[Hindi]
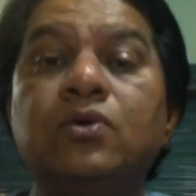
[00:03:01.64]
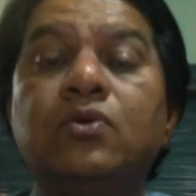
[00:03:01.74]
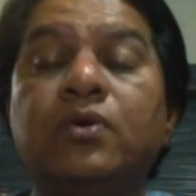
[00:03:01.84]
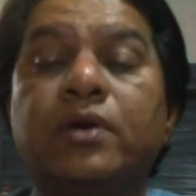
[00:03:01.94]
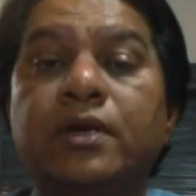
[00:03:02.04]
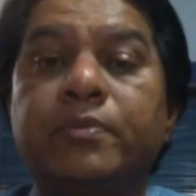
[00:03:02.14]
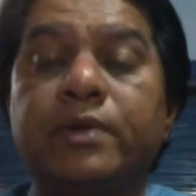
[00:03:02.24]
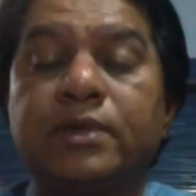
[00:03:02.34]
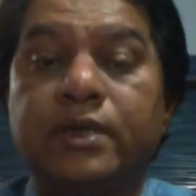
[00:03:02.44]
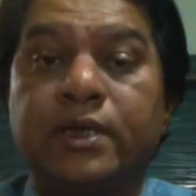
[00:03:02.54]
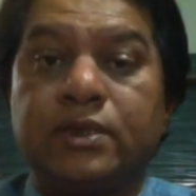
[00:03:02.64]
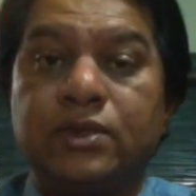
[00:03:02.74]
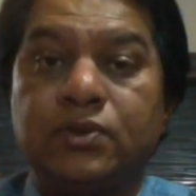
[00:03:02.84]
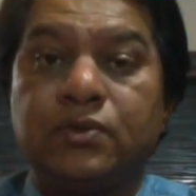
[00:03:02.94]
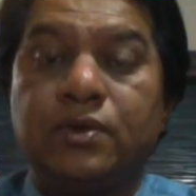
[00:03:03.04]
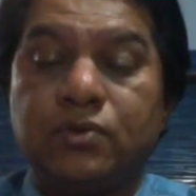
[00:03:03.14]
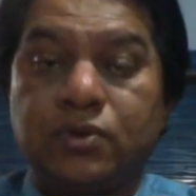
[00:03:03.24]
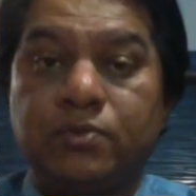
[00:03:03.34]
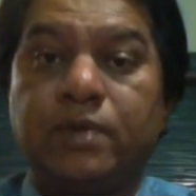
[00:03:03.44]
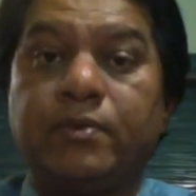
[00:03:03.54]
को हंड्रेड परसेंट कैसे छोड़ें
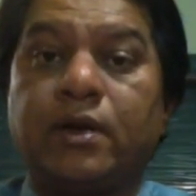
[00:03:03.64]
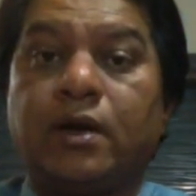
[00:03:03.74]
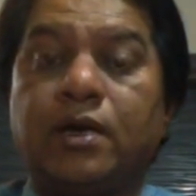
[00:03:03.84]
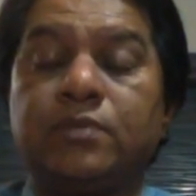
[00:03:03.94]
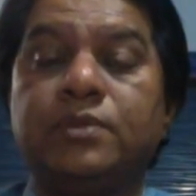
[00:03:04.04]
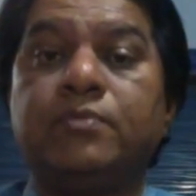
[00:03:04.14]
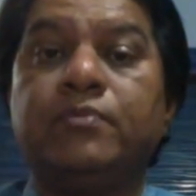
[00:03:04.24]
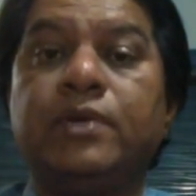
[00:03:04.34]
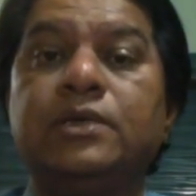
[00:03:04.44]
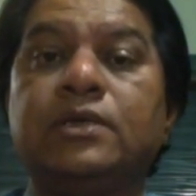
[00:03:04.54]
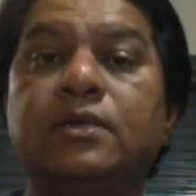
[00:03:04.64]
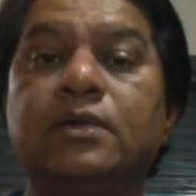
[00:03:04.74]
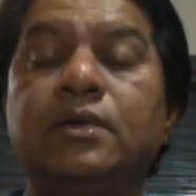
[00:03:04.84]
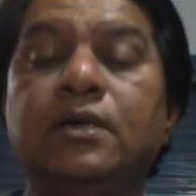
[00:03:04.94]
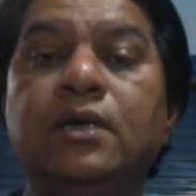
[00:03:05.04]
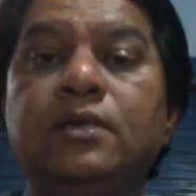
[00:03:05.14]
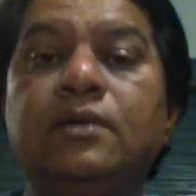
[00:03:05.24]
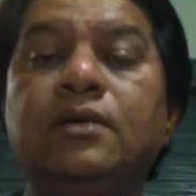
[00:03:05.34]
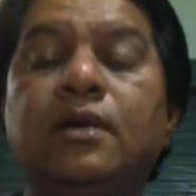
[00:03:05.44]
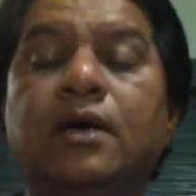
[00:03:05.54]
उसमें हमारा आत्मसम्मान जाता है
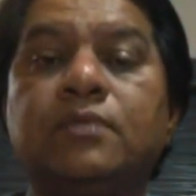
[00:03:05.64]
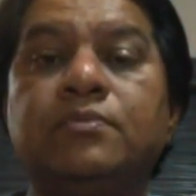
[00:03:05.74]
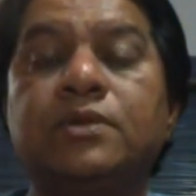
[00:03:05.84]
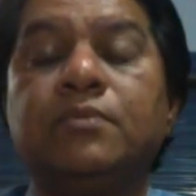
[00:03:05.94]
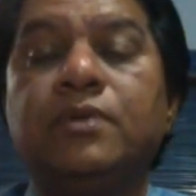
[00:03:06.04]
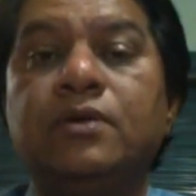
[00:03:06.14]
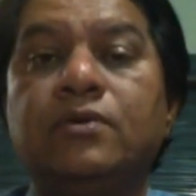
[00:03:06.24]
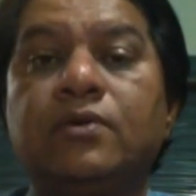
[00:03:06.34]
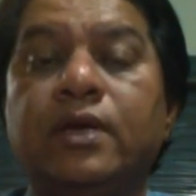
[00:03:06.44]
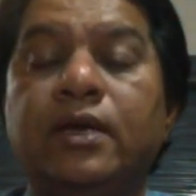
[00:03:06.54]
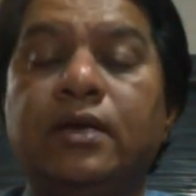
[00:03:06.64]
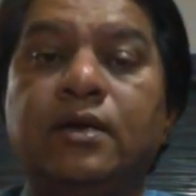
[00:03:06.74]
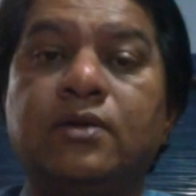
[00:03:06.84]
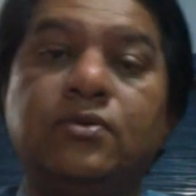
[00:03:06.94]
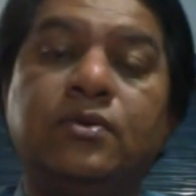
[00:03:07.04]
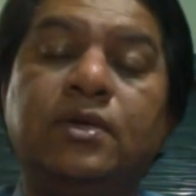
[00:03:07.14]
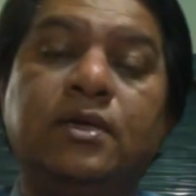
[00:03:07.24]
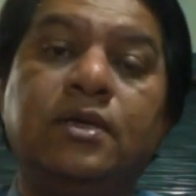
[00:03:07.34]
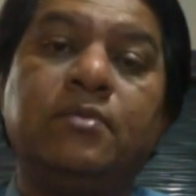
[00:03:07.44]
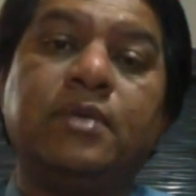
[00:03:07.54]
देखिए आत्मसम्मान और अहंकार दो अलग
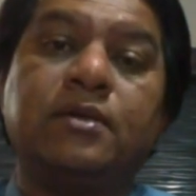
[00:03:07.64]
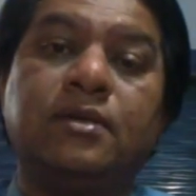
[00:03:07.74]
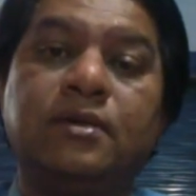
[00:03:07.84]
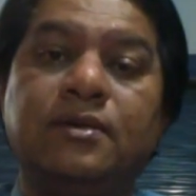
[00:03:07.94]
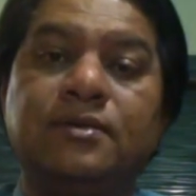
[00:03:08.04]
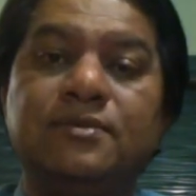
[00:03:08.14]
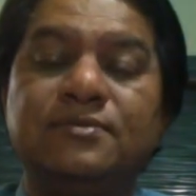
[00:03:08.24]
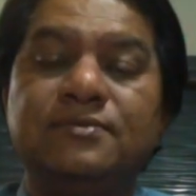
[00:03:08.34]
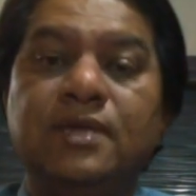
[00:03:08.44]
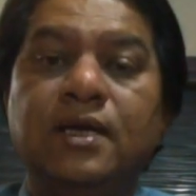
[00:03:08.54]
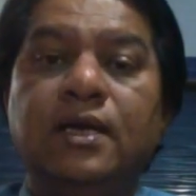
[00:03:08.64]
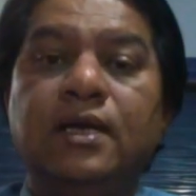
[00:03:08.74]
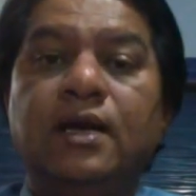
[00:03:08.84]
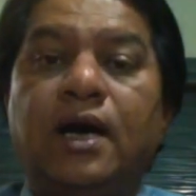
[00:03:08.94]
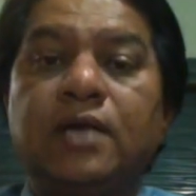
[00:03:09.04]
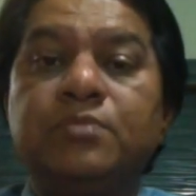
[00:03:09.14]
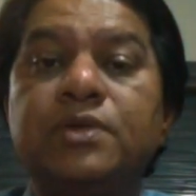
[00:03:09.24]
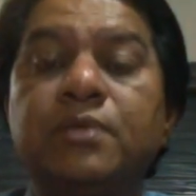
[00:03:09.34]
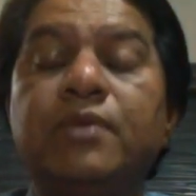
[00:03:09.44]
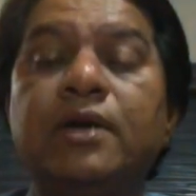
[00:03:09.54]
अलग बातें हैं
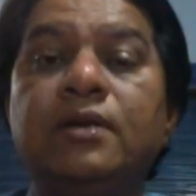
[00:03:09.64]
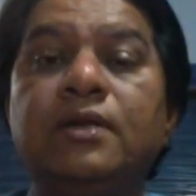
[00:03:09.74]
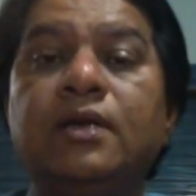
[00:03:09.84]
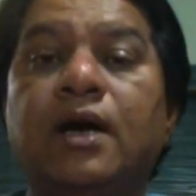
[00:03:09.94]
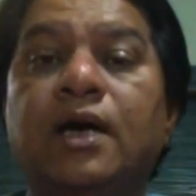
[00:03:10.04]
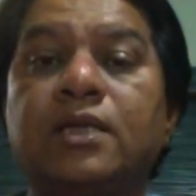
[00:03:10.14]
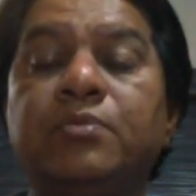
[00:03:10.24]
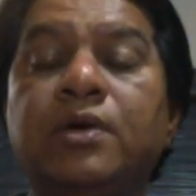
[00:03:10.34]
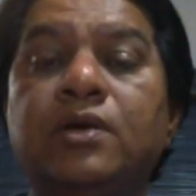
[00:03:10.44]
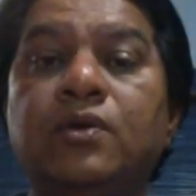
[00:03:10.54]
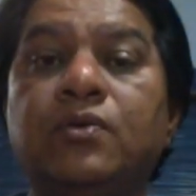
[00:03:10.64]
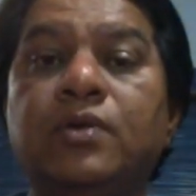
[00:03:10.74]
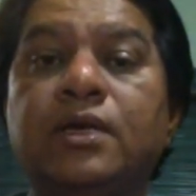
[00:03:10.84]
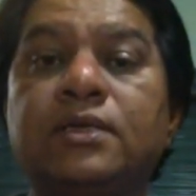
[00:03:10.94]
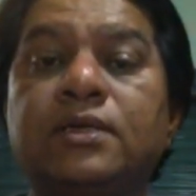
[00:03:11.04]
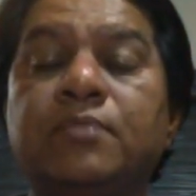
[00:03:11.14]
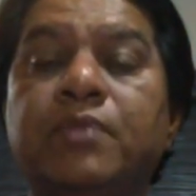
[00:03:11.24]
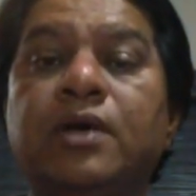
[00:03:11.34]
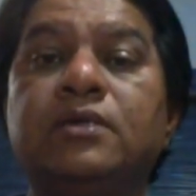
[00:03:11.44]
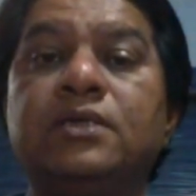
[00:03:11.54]
आत्मसम्मान यानी कि आत्मा के होने का
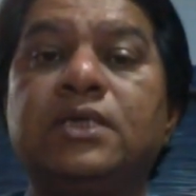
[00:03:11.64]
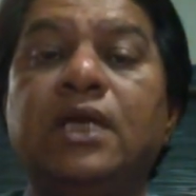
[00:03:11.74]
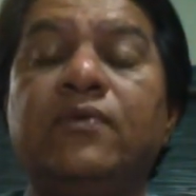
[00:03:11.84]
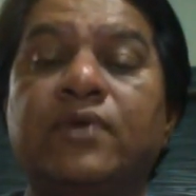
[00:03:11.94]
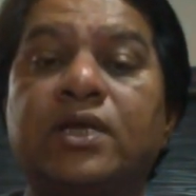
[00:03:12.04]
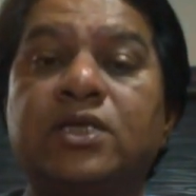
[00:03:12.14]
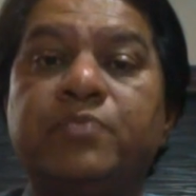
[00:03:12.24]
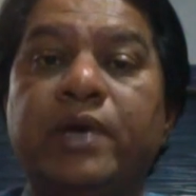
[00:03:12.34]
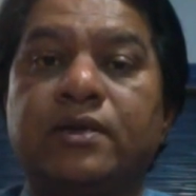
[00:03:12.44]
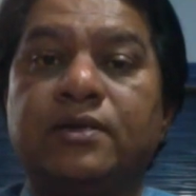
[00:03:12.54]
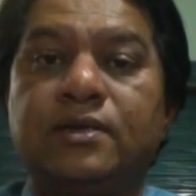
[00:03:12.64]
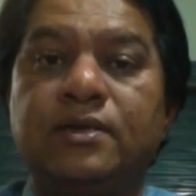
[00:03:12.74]
सम्मान सेल्फ रेस्पेक्ट